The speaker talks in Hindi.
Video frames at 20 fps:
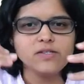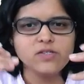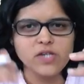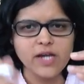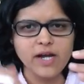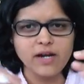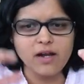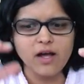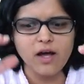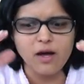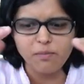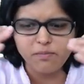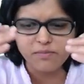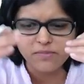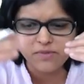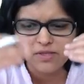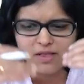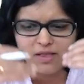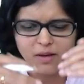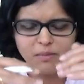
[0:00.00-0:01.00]
चैट आप
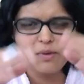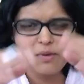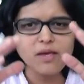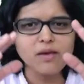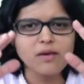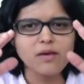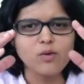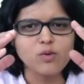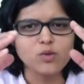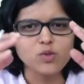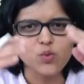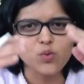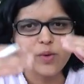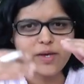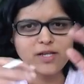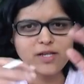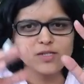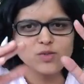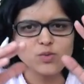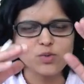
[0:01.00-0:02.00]
जितना भी कुछ
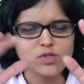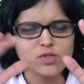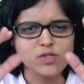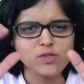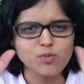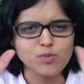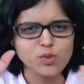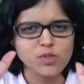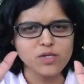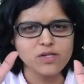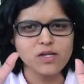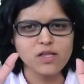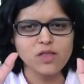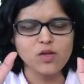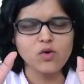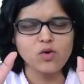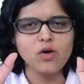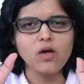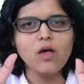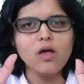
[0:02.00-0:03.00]
क्वेरीज क्वेश्चन पूछना चाहते हो